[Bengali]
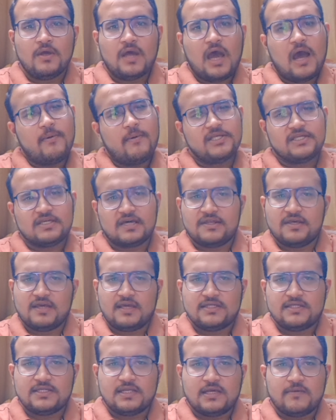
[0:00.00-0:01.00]
আবার ছাদে
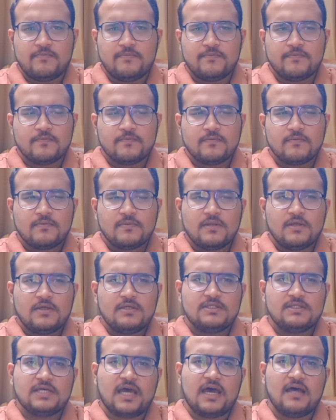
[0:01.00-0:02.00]
গেছিলাম
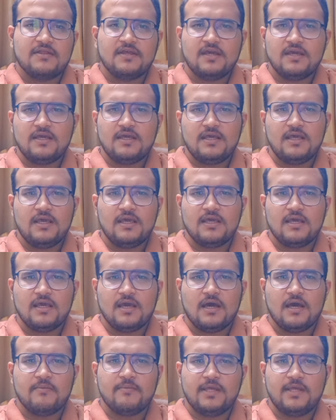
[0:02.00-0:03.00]
ছাদে গিয়ে
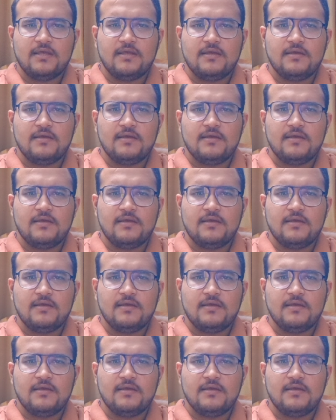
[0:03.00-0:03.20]
আমি